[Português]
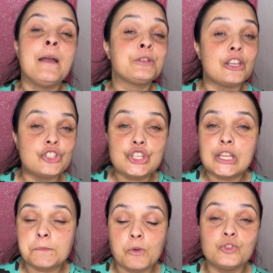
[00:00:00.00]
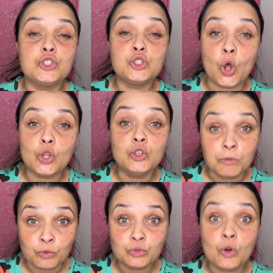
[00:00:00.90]
Porque a gente responde todo
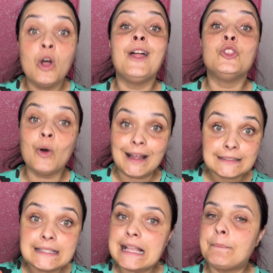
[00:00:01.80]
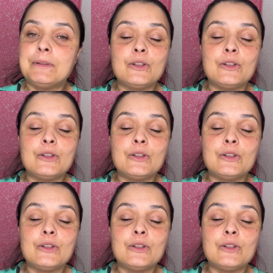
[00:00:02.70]
mundo no WhatsApp.